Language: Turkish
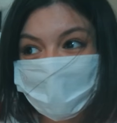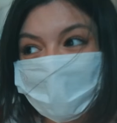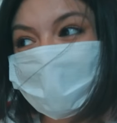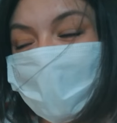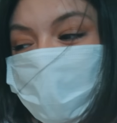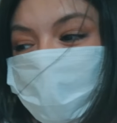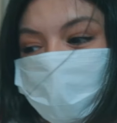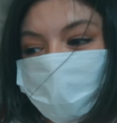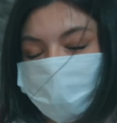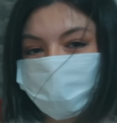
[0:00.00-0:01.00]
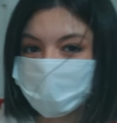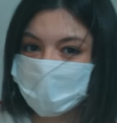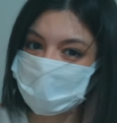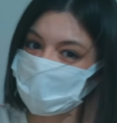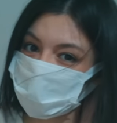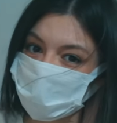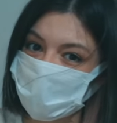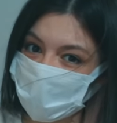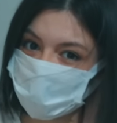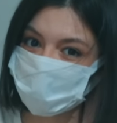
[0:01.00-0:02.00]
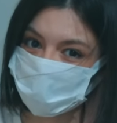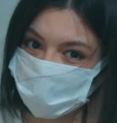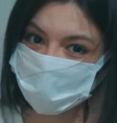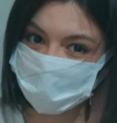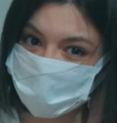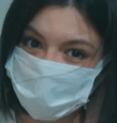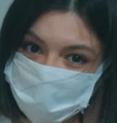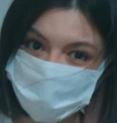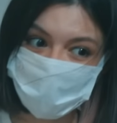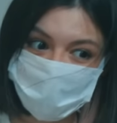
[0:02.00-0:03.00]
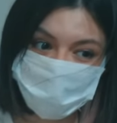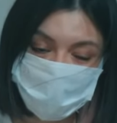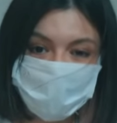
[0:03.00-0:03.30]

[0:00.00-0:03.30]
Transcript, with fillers: İğrenç bir kokusu var. Yine bu banyoyu kullanır mısın Meryem